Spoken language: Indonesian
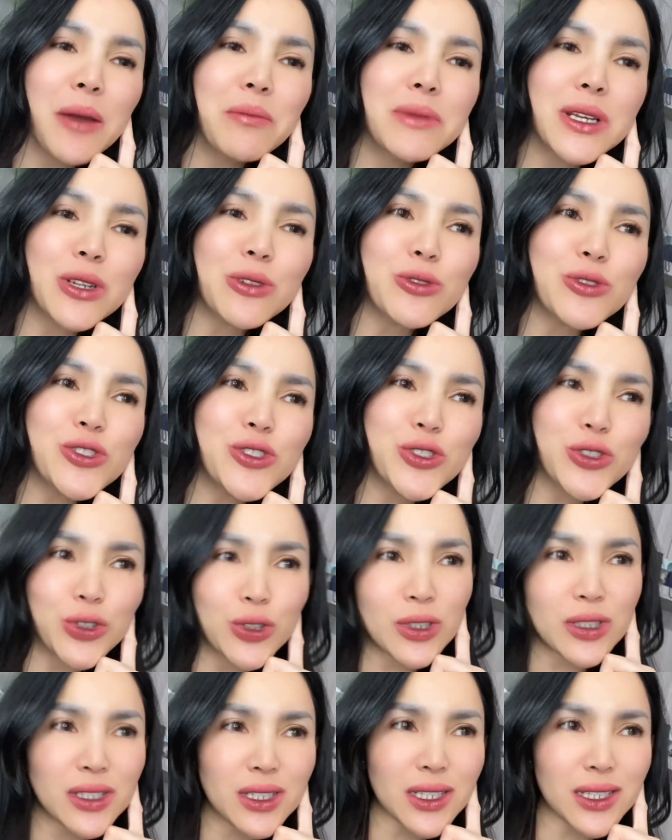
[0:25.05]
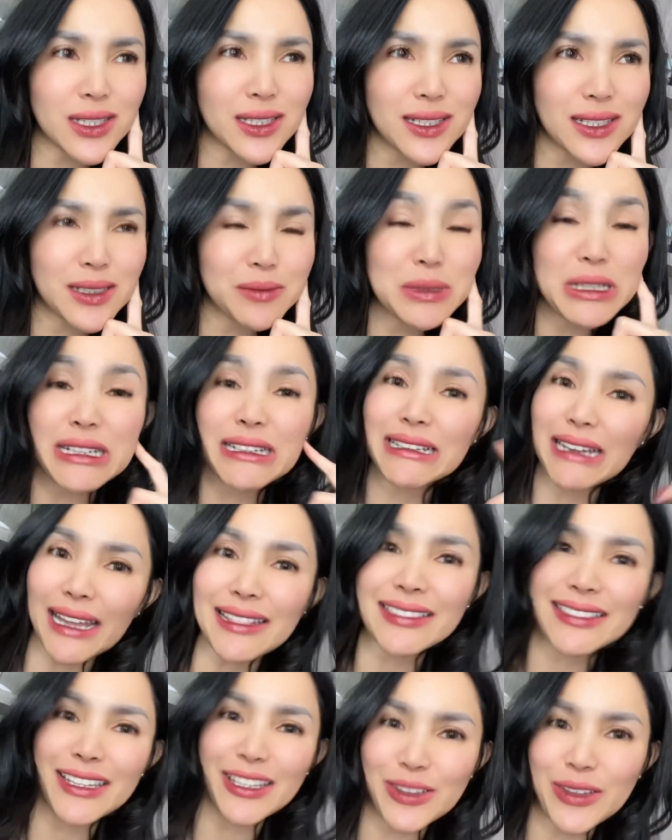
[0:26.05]
berujung uh,
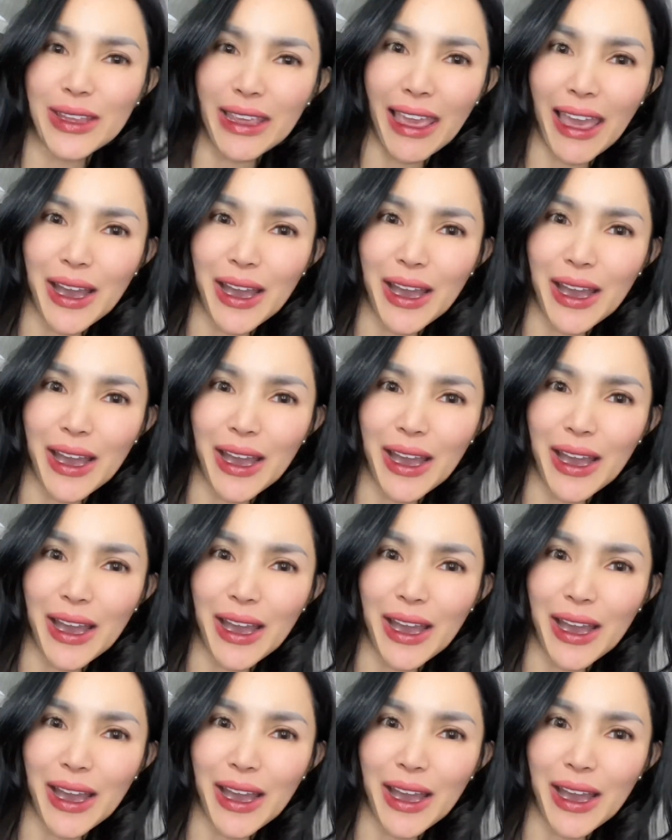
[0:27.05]
berkat gitu